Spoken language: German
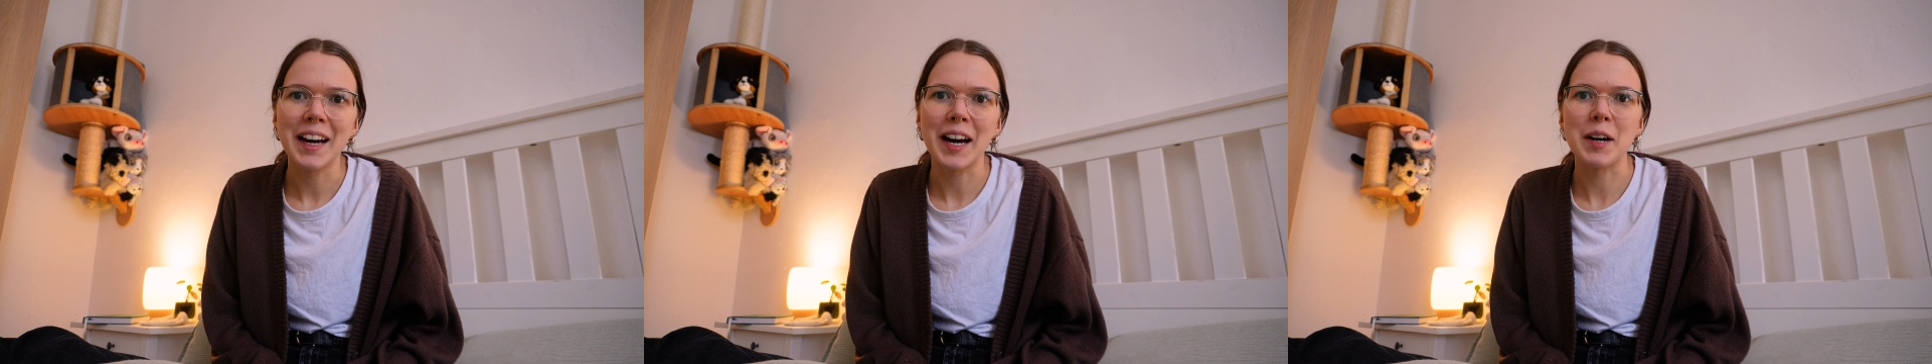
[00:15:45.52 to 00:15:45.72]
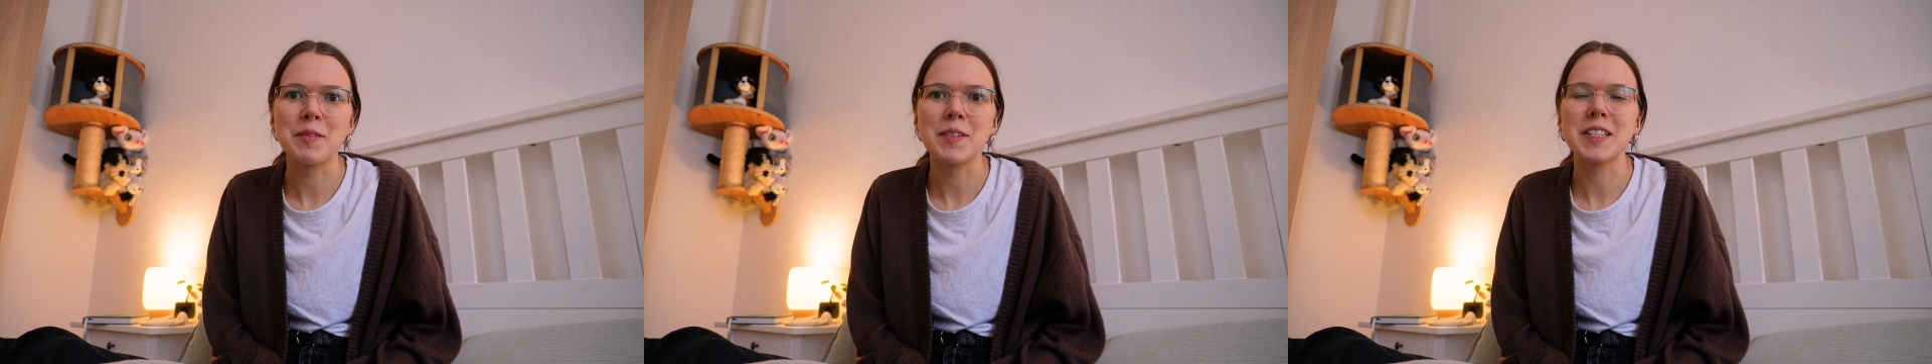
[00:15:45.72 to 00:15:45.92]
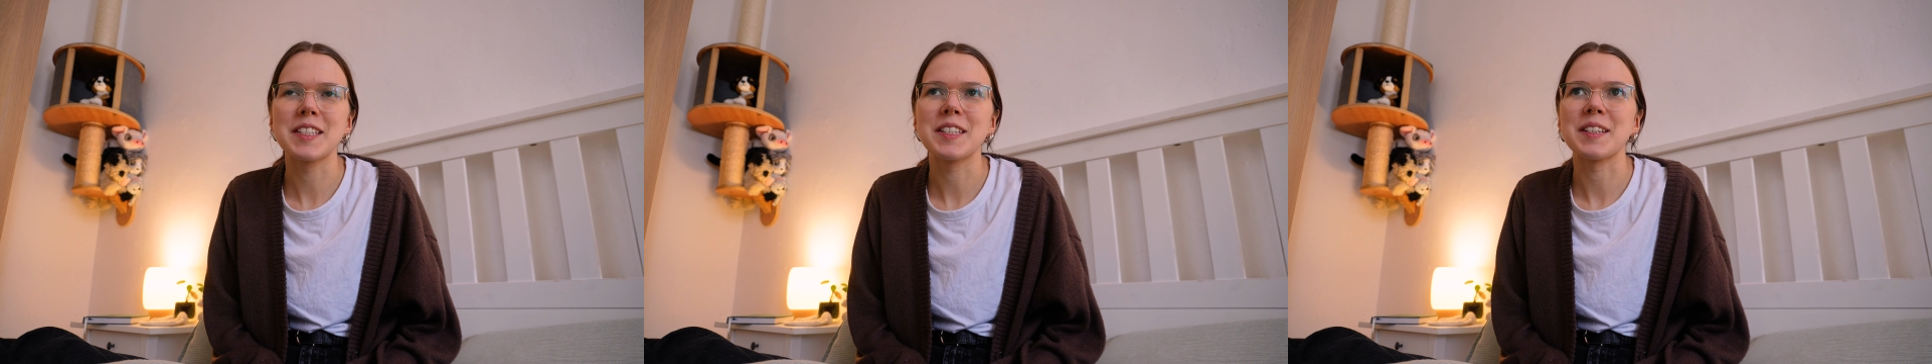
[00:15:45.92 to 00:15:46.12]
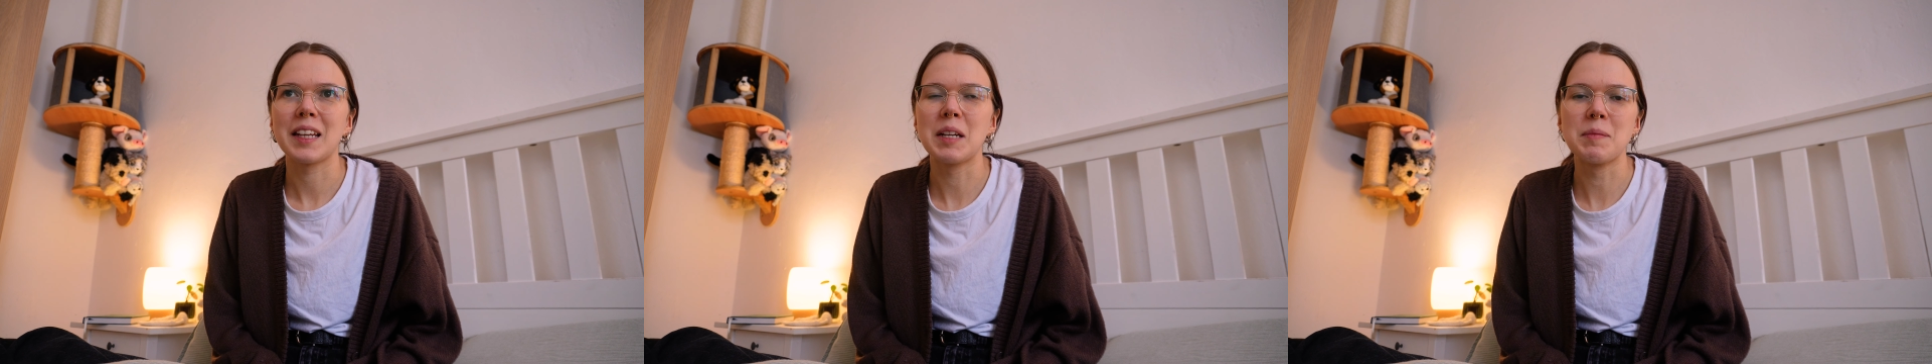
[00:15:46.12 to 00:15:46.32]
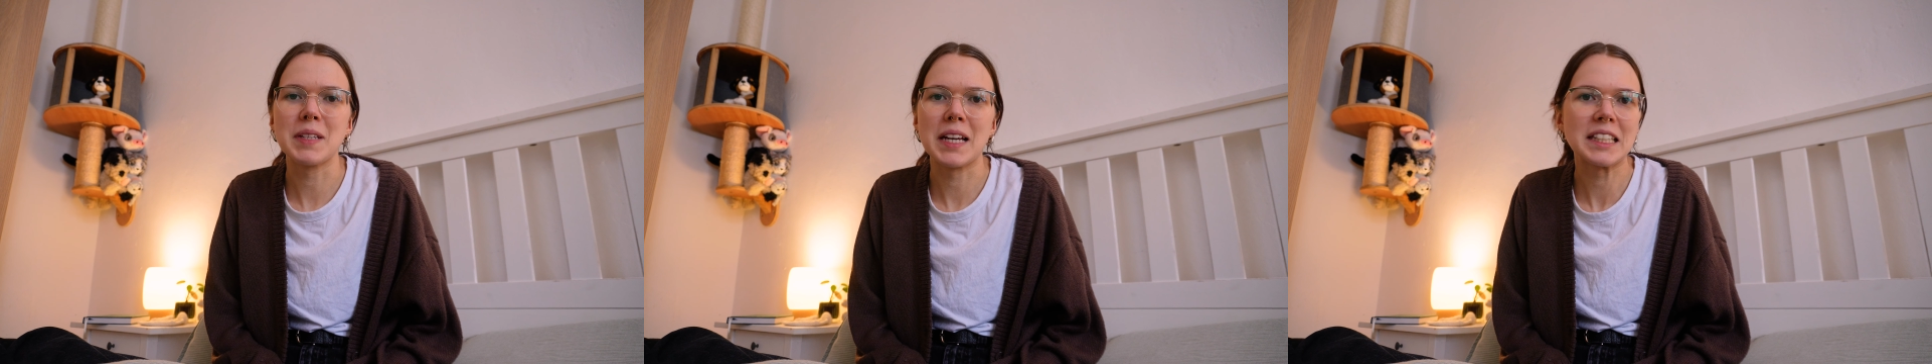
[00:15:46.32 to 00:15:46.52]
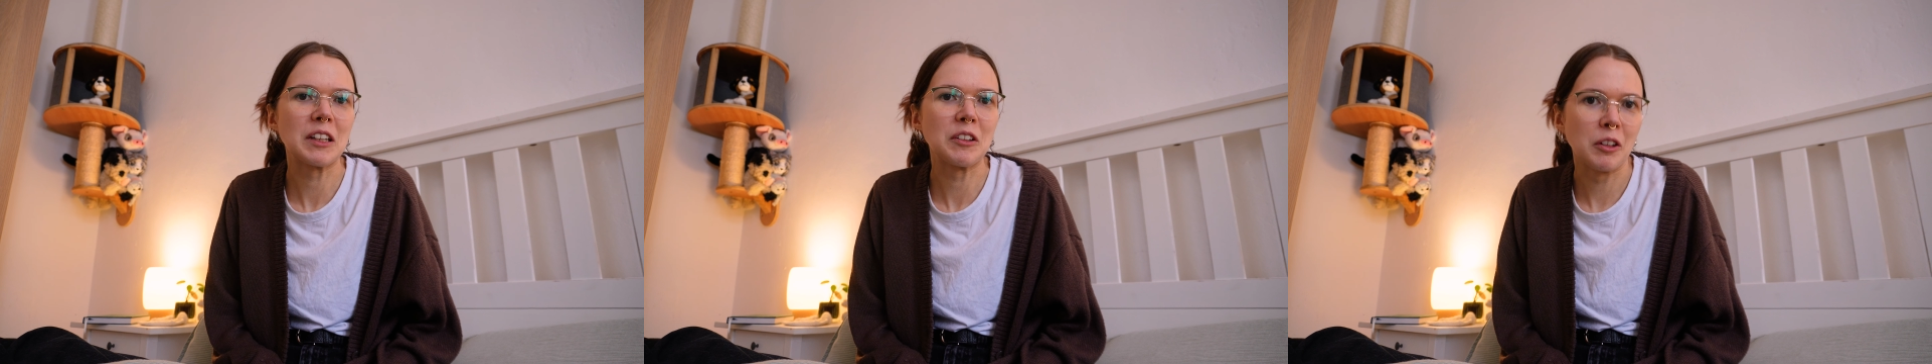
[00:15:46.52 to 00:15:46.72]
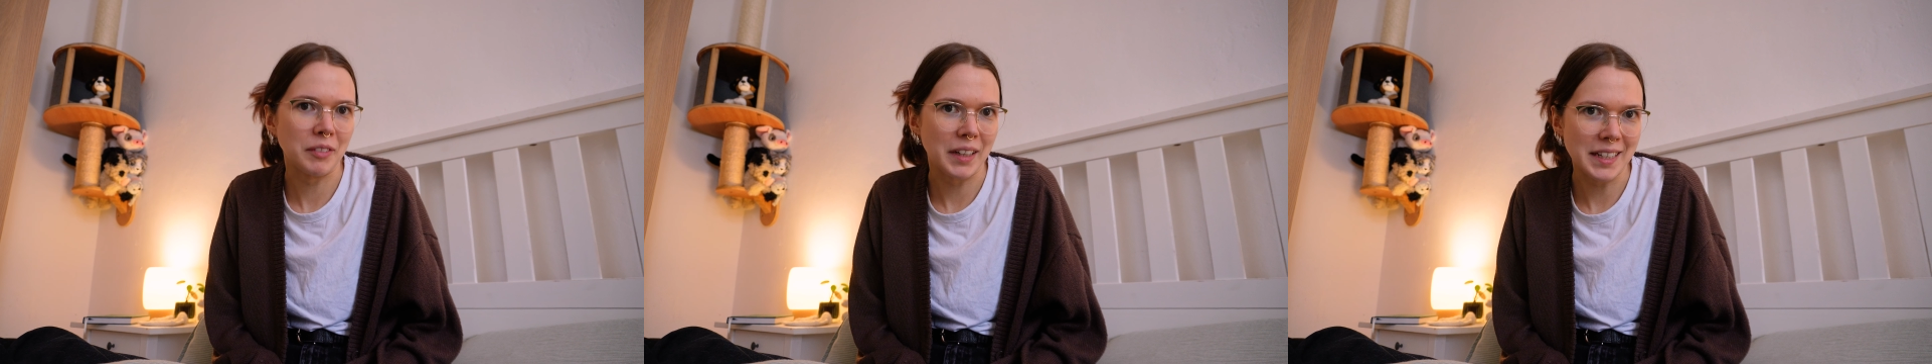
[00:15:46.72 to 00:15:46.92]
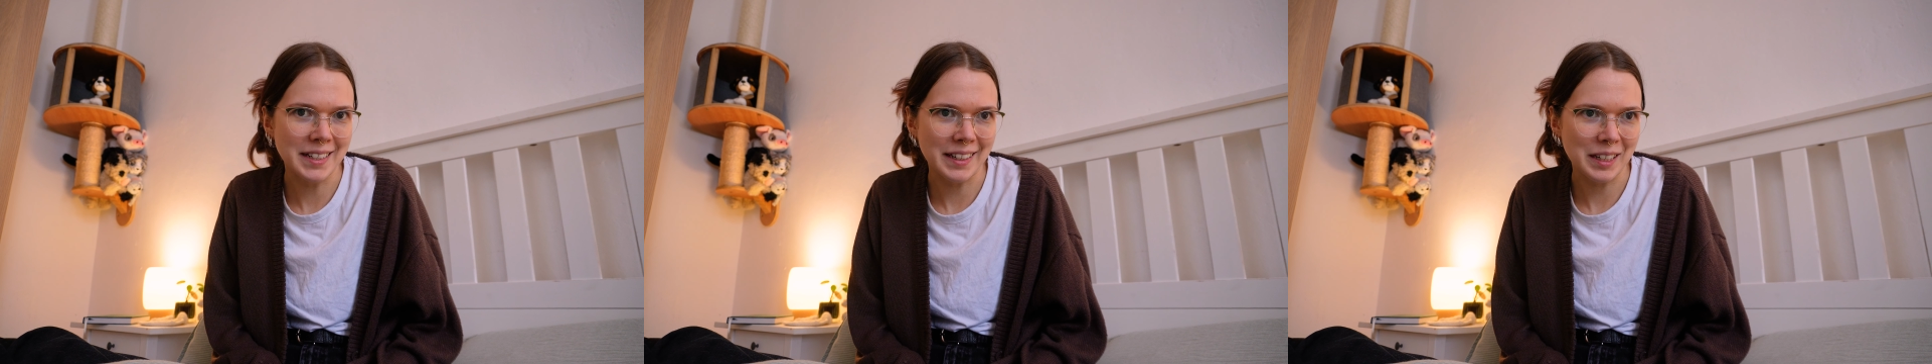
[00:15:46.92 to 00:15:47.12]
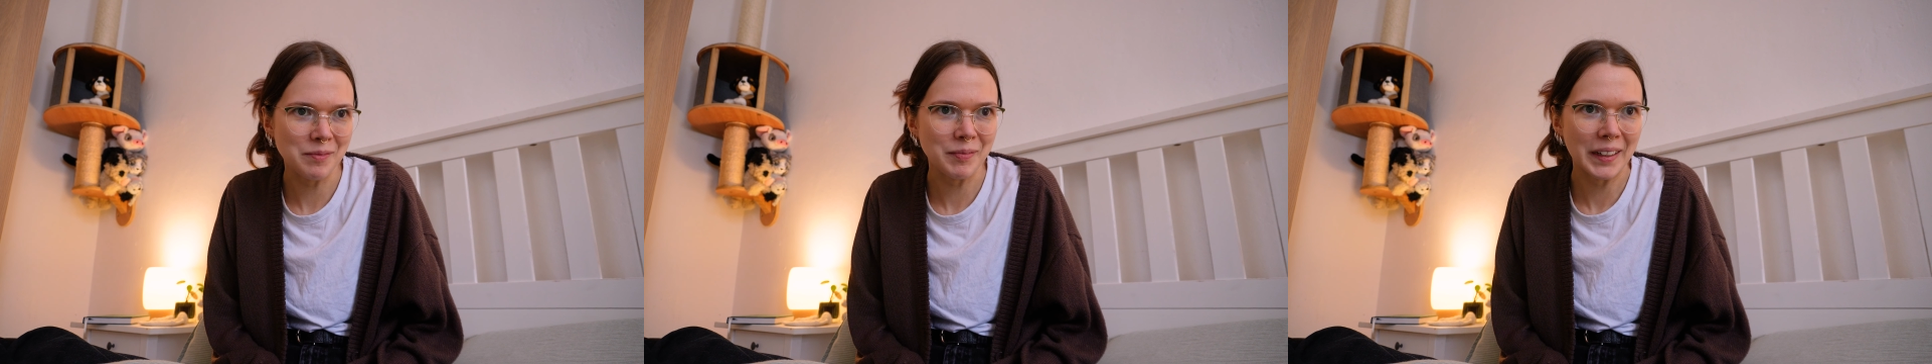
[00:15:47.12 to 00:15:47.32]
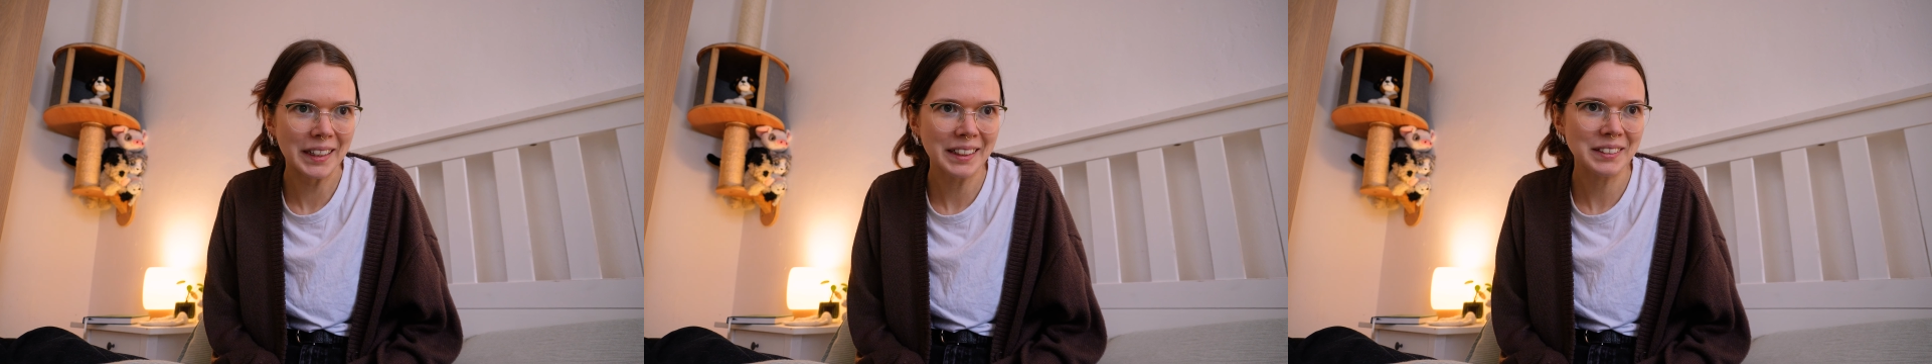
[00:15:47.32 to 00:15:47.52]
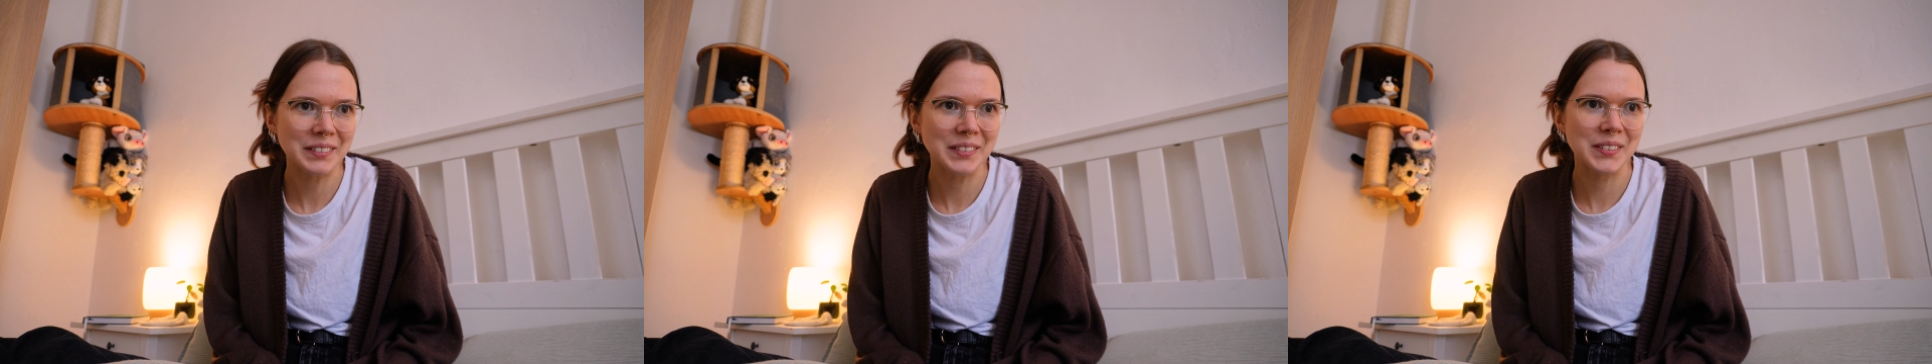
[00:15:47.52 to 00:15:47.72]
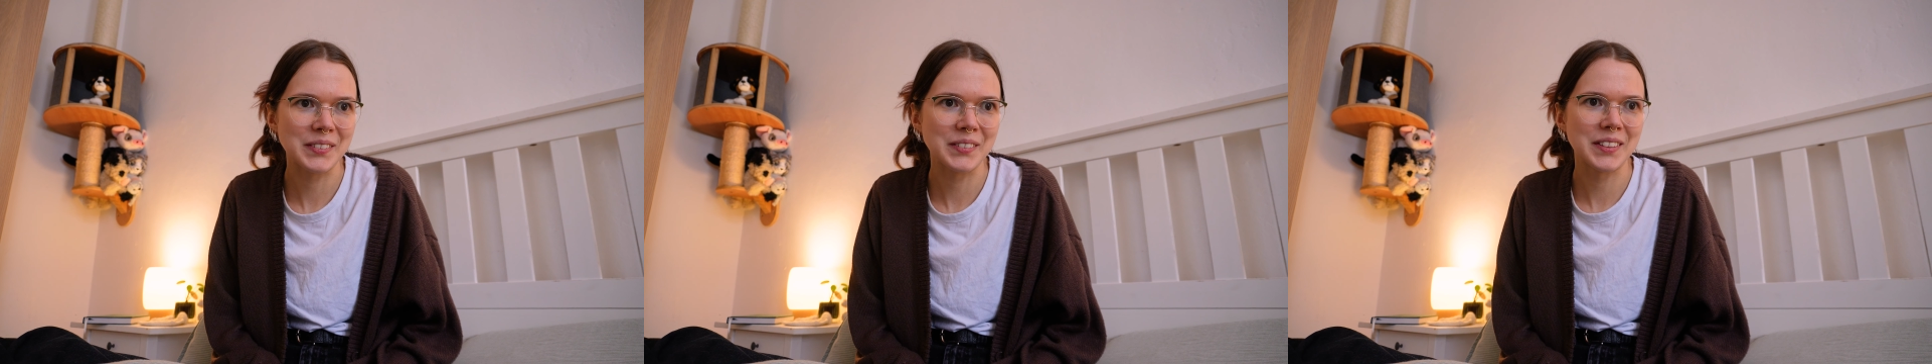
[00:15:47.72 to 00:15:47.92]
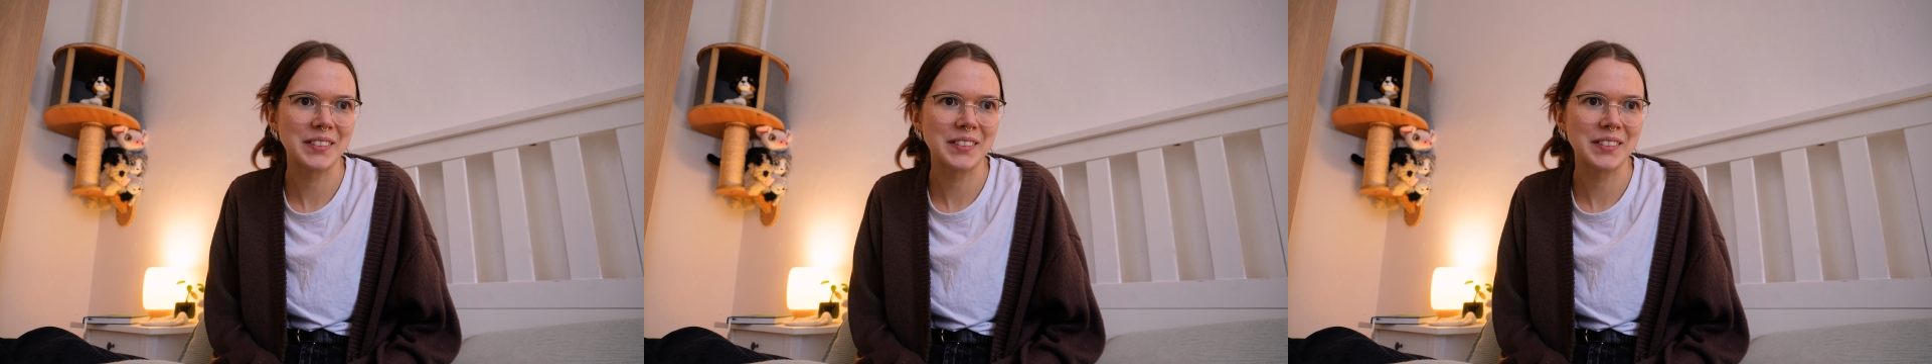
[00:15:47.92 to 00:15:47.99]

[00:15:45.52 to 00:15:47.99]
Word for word: habe ich nämlich halt auch noch weitergemacht und so.